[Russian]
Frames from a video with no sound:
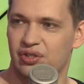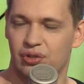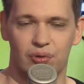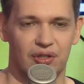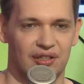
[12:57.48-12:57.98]

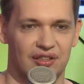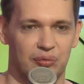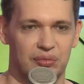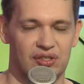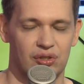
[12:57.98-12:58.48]
истории, где
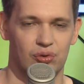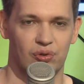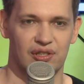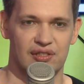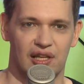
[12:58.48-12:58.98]
там
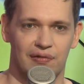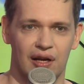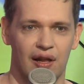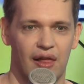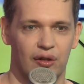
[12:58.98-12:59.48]
нецензурные
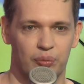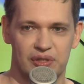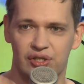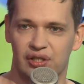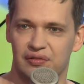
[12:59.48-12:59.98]
слова. Ну,
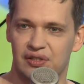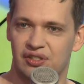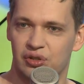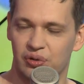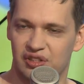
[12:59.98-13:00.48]
представляешь, когда весь
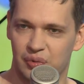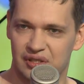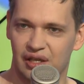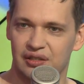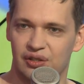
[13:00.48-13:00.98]
стадион тебе
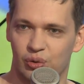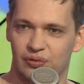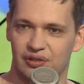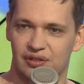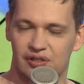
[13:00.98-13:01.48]

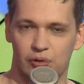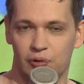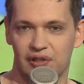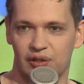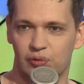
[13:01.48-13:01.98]
скандирует это
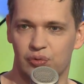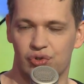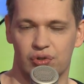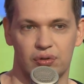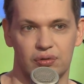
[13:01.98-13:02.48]
слово, я думаю,
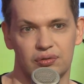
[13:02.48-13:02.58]
что,